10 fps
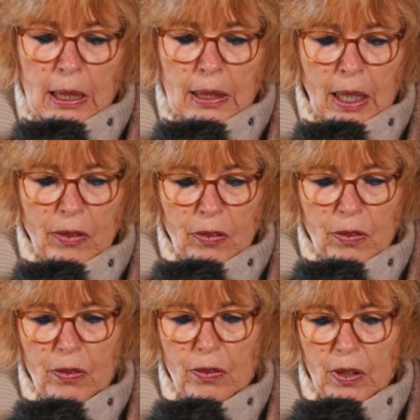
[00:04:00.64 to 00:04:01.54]

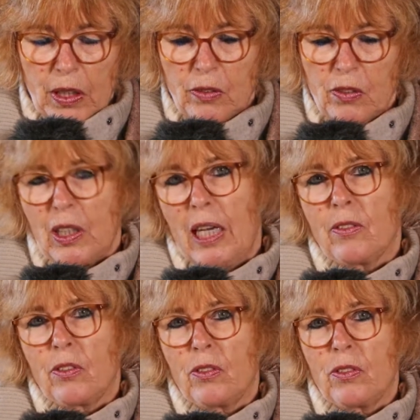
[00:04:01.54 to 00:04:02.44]
Das ist
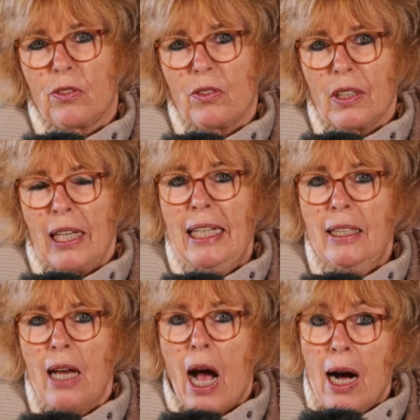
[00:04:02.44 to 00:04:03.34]
jetzt
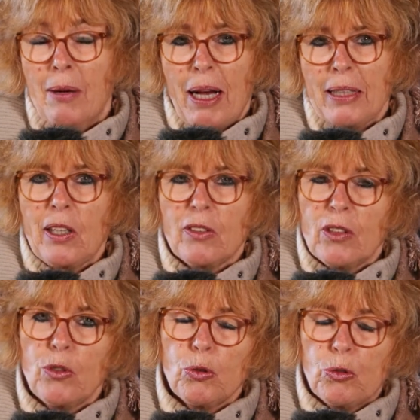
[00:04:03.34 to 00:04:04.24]
in Arbeit. Der
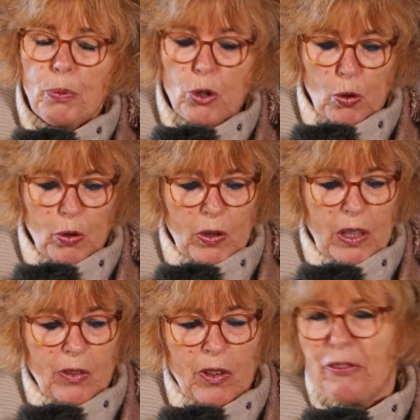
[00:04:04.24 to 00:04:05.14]
Satzungsbeschluss
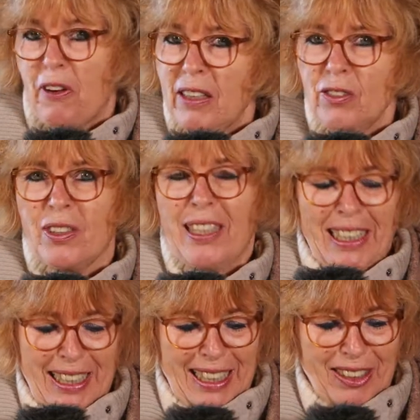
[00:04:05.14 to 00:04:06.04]
ist gefasst.
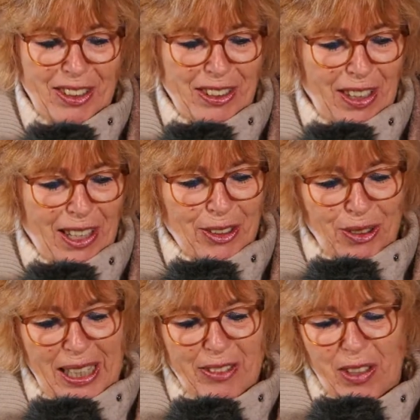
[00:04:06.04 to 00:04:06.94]
Es ist also
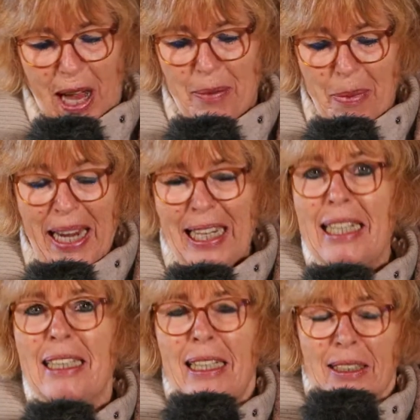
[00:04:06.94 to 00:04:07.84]
jetzt
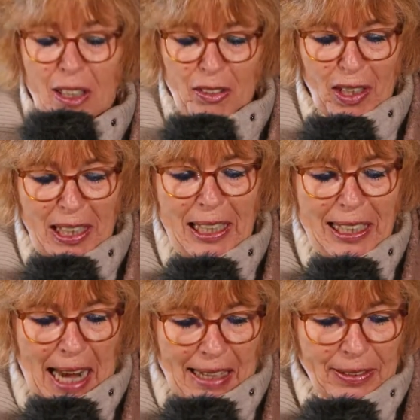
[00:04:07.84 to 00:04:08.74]
allmählich
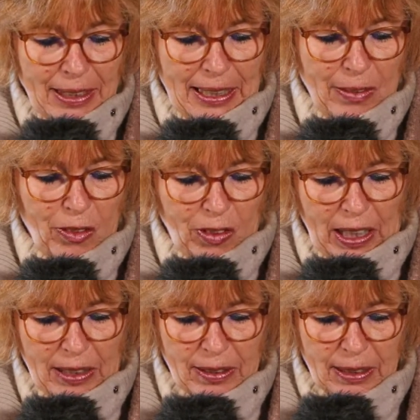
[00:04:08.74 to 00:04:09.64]
tatsächlich Land in
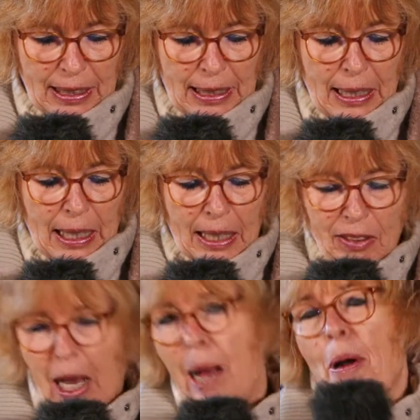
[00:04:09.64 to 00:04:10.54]
Sicht.
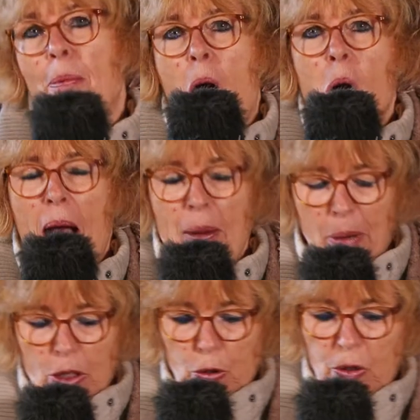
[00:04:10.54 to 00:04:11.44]
Es gab aber auch ein
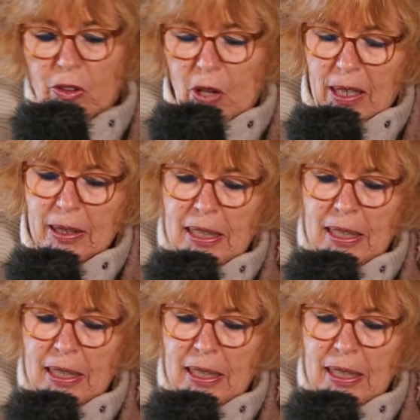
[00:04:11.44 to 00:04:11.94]
paar schöne Sachen.